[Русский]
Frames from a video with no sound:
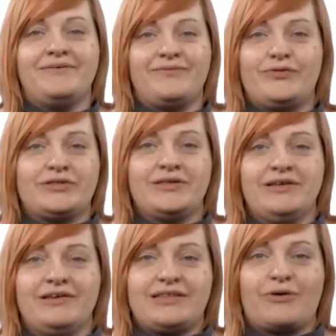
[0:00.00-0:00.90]
Вот
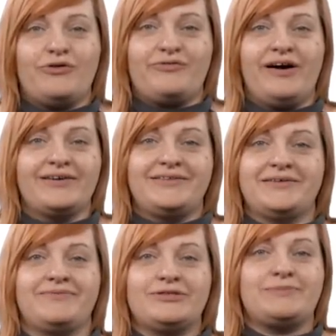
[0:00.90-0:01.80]
такой
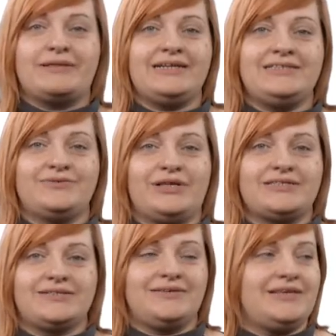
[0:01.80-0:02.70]
факт. Вот смотрите, у
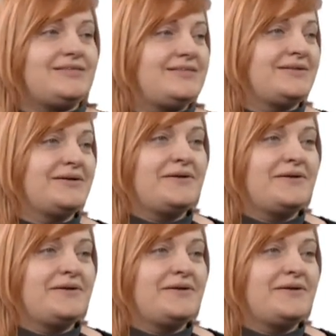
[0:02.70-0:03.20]
нас есть